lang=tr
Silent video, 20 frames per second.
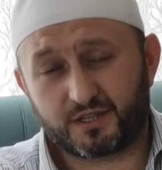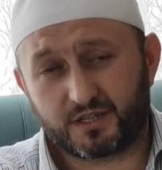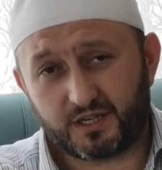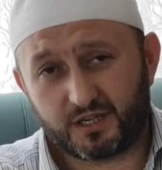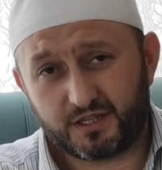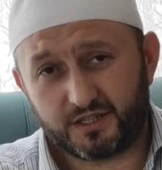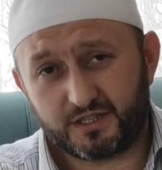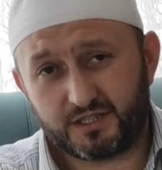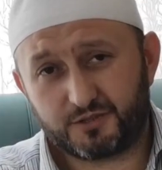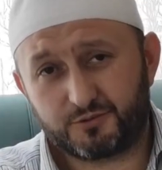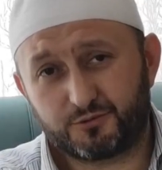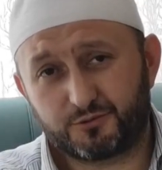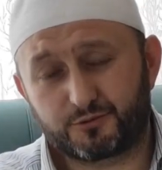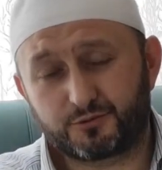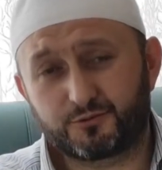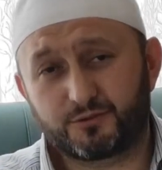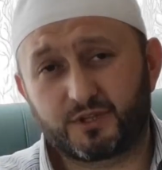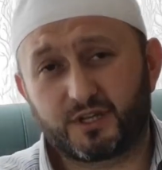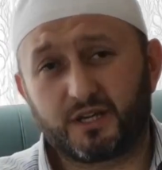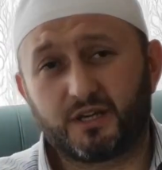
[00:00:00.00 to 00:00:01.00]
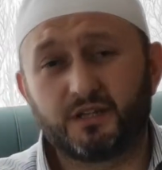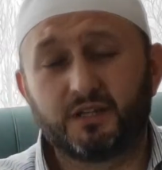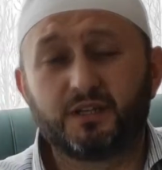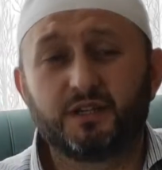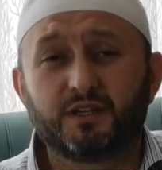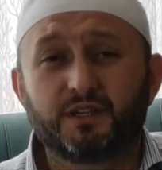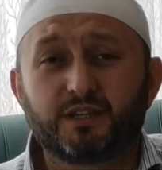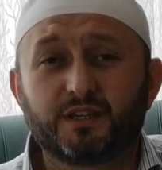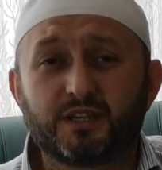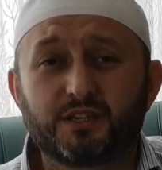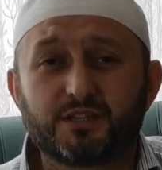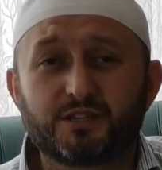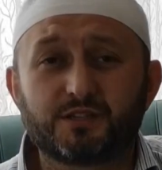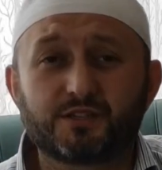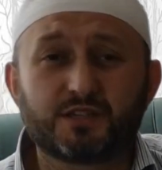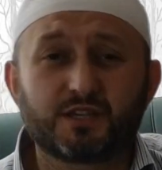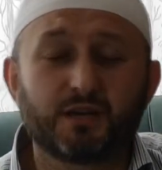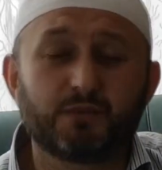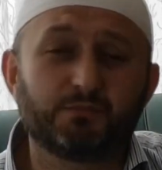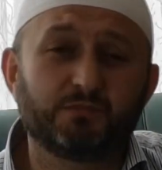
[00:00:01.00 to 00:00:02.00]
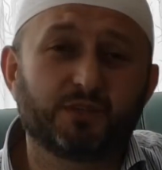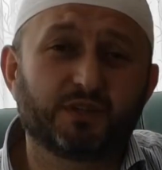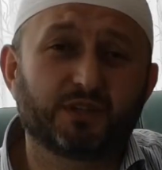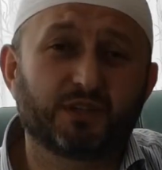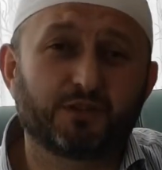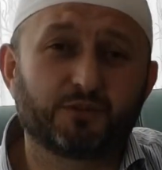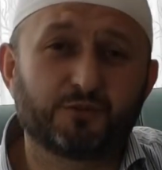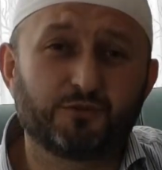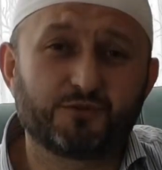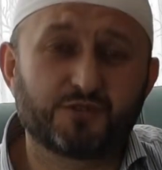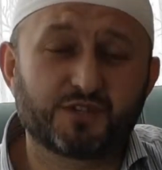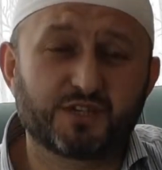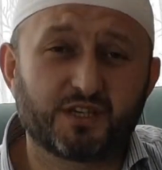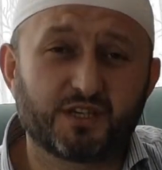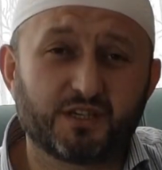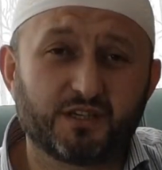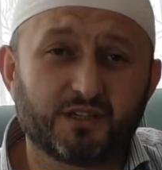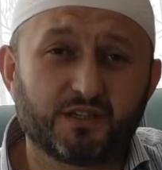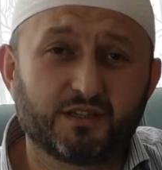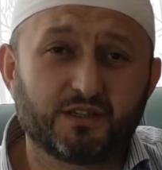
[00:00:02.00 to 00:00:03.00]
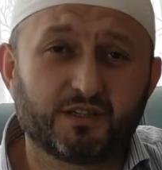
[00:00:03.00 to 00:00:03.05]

ahiret yurduna geçiş yapmadan önce